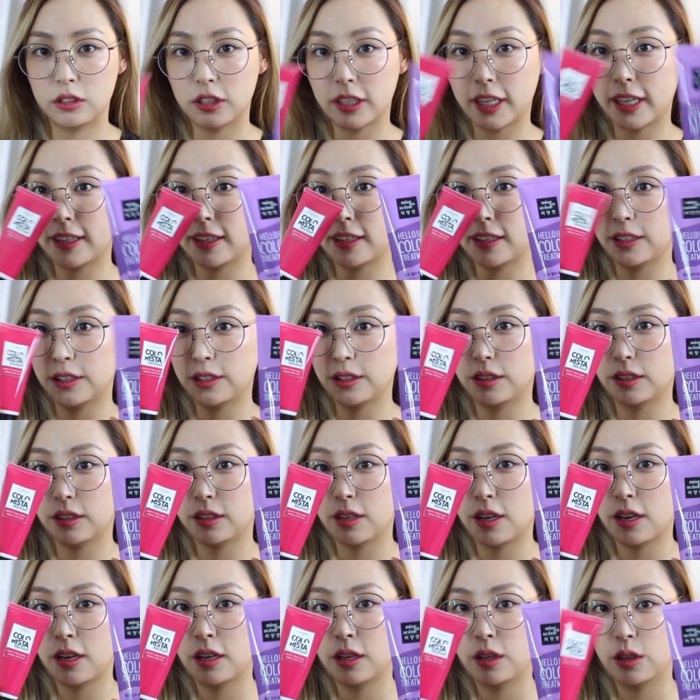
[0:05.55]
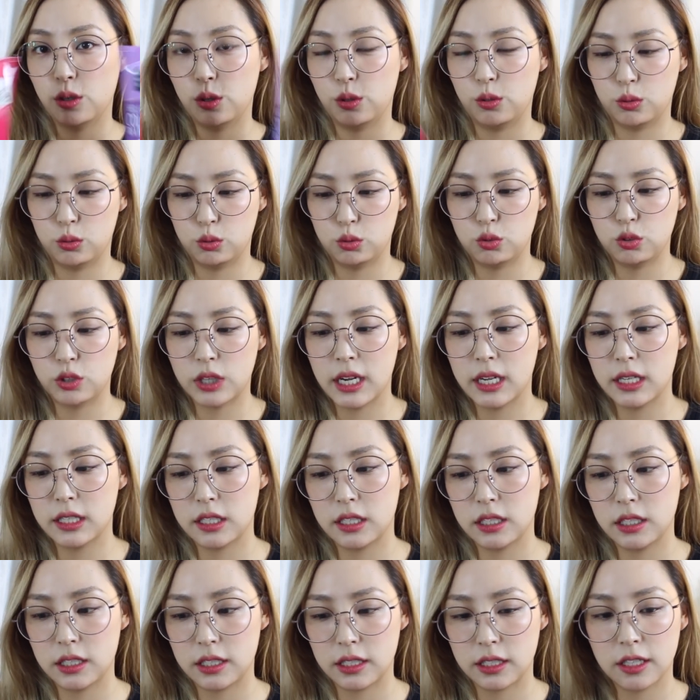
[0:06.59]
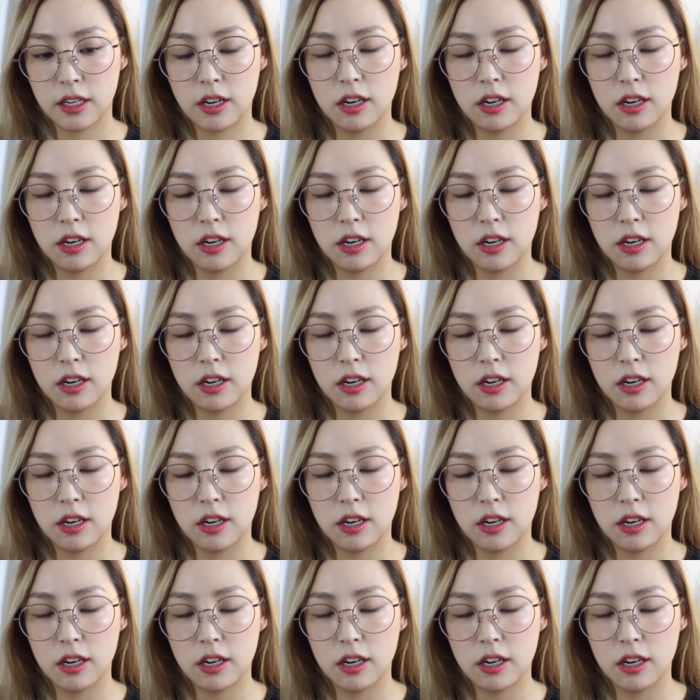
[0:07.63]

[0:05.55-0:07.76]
짠! 이 두 가지